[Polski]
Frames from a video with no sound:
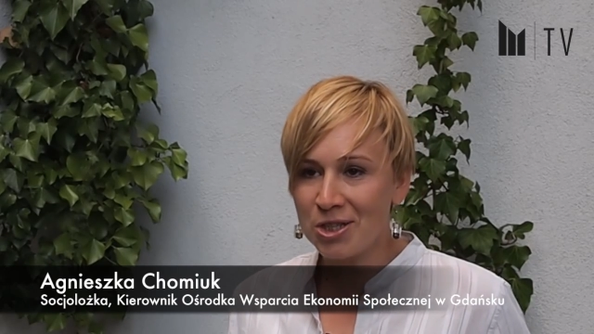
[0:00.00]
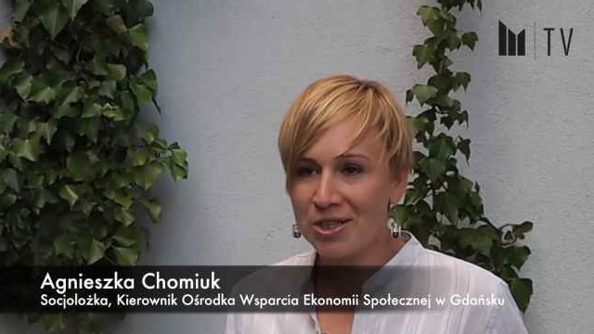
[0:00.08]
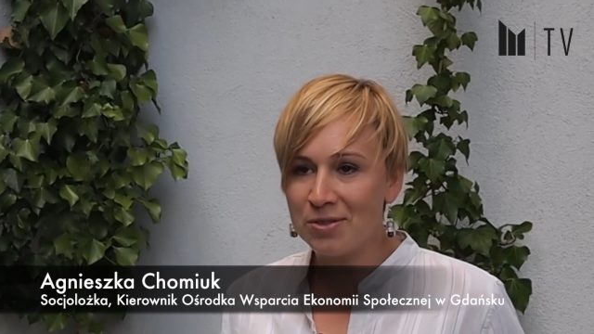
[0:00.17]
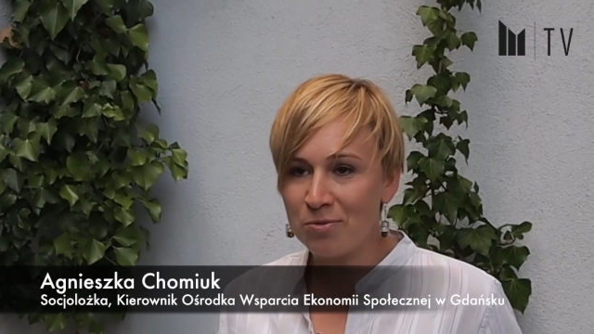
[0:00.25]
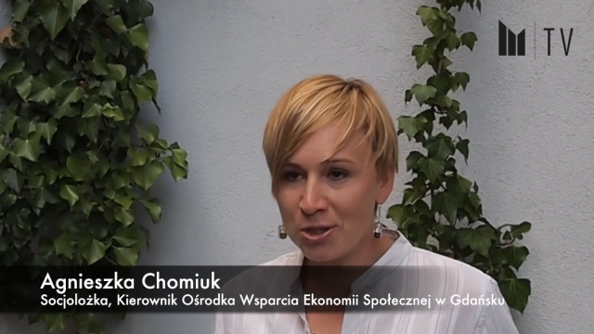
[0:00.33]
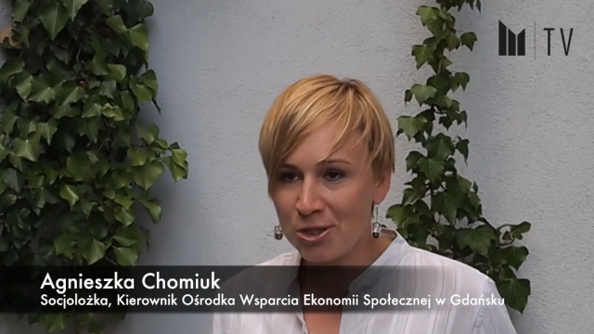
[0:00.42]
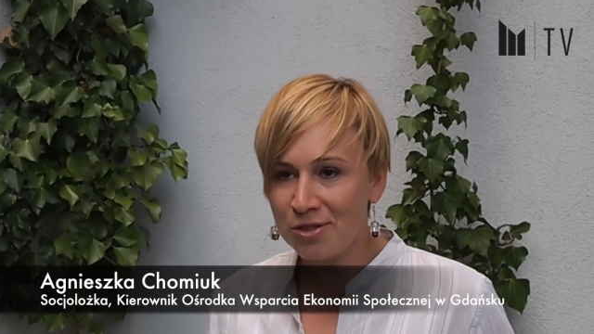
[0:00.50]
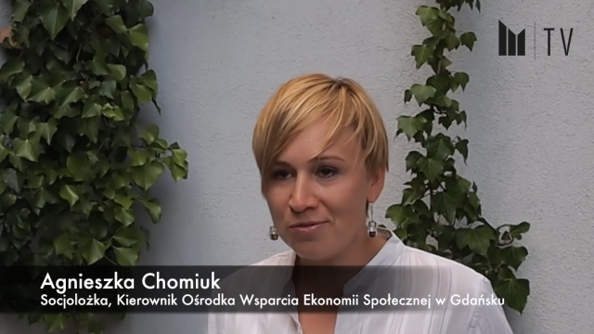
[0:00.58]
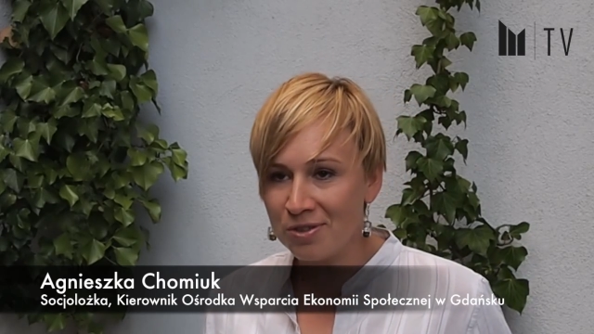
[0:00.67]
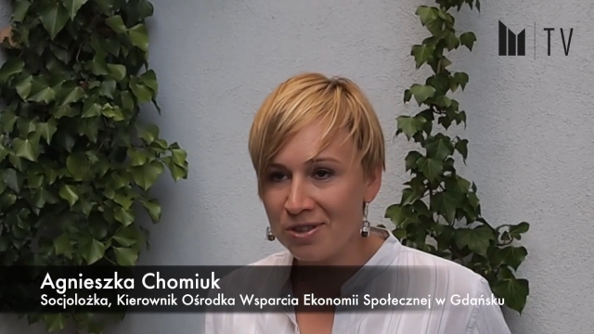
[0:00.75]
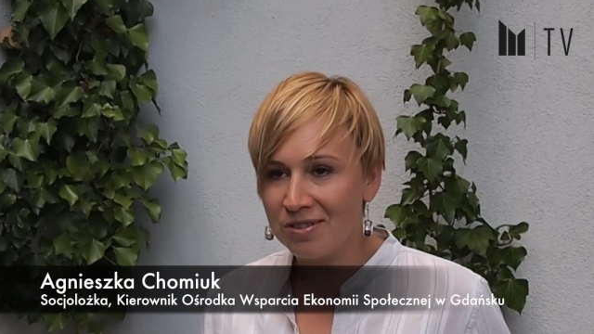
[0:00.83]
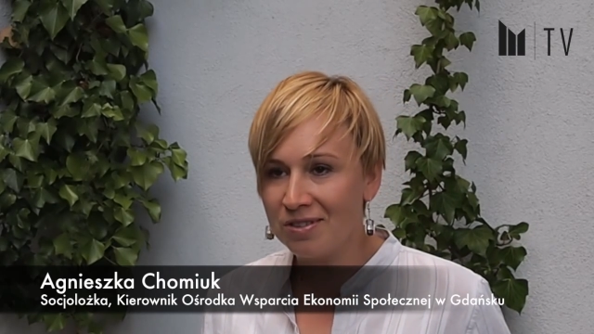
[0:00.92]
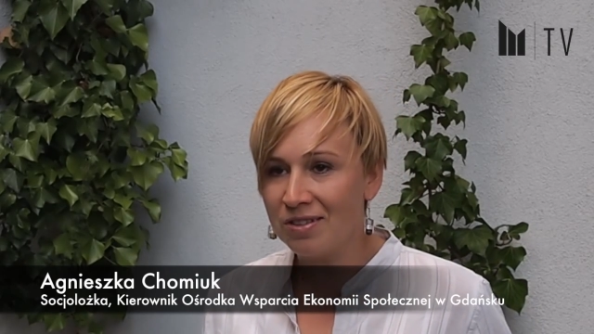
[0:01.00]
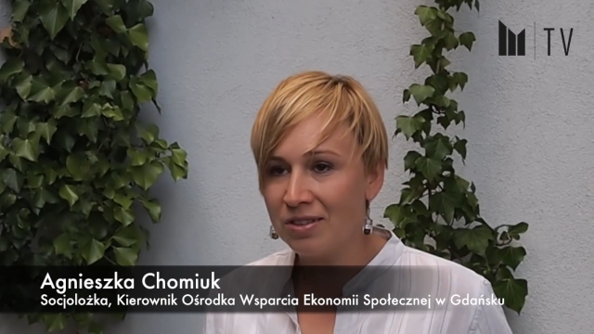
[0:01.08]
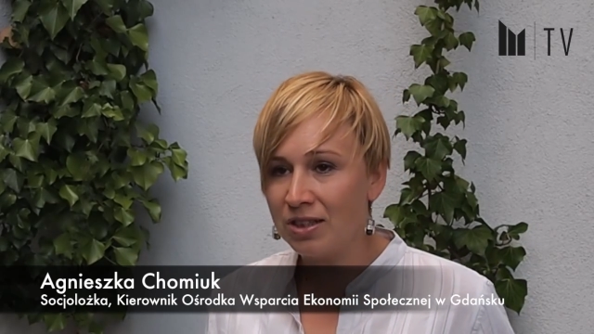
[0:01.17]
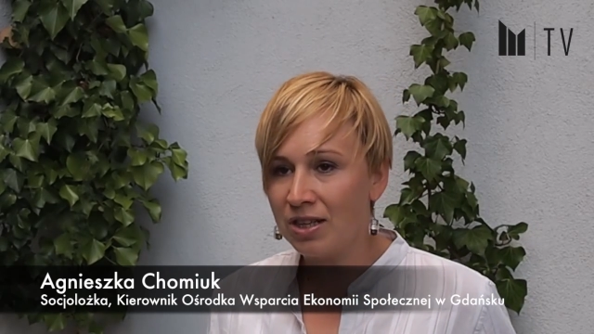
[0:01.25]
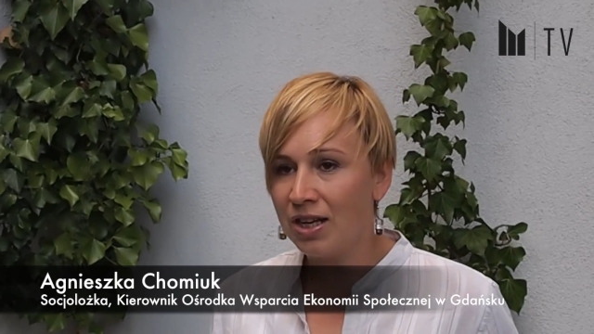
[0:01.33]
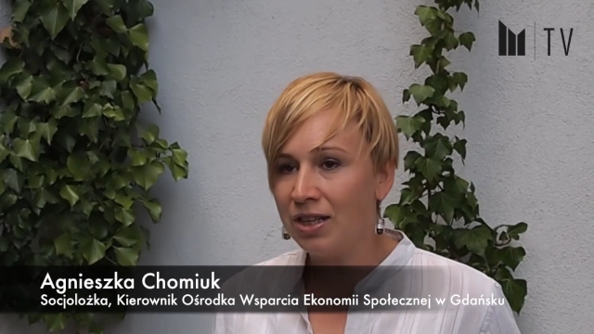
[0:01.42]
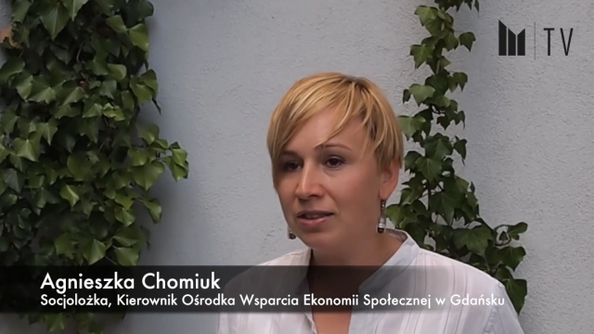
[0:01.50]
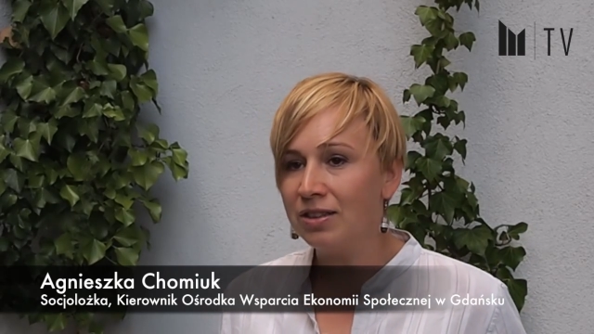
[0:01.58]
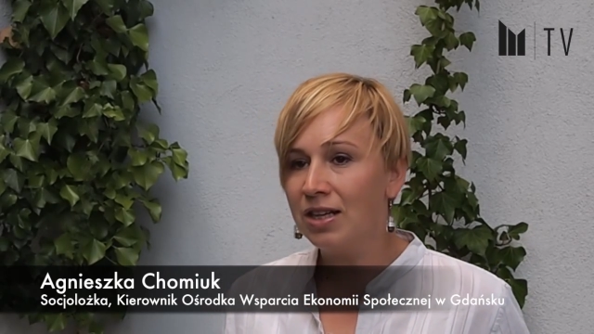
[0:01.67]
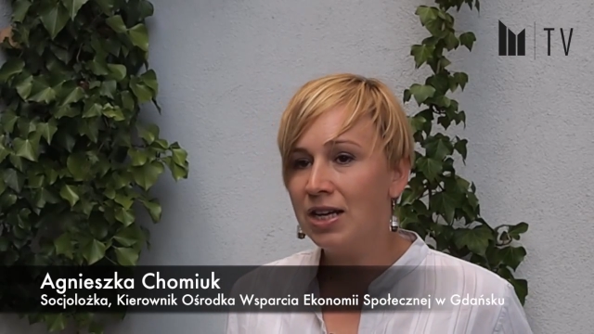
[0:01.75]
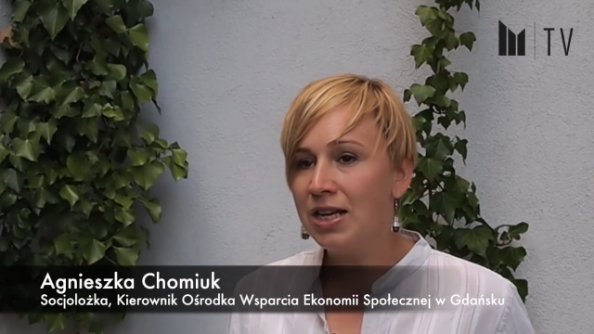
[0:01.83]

że jest właściwy trend,